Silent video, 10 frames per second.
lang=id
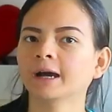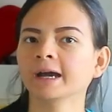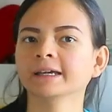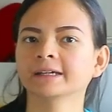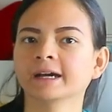
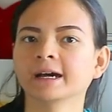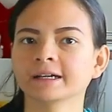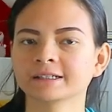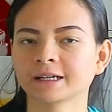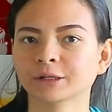Hai
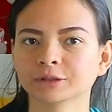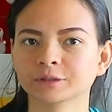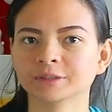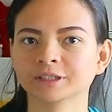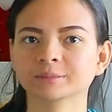guys, halo
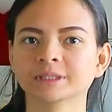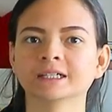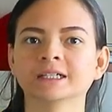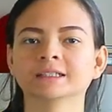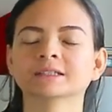
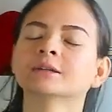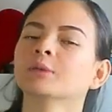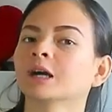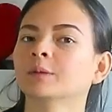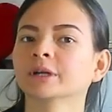teman-teman
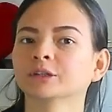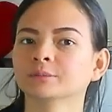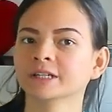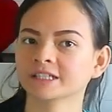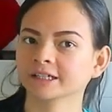Welcome back
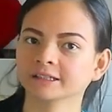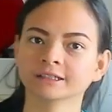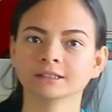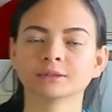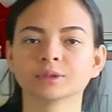to my
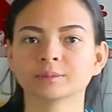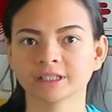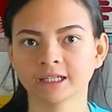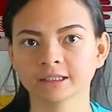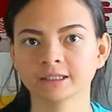channel with
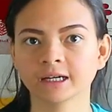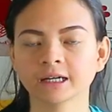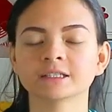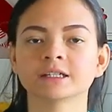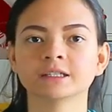
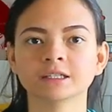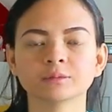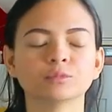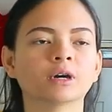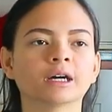Minanda Jadi
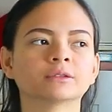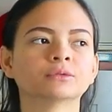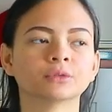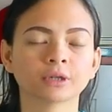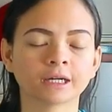buat
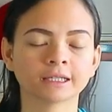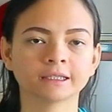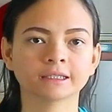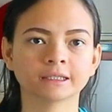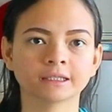vlog
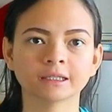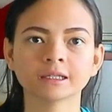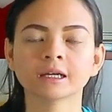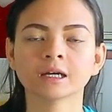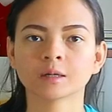kali ini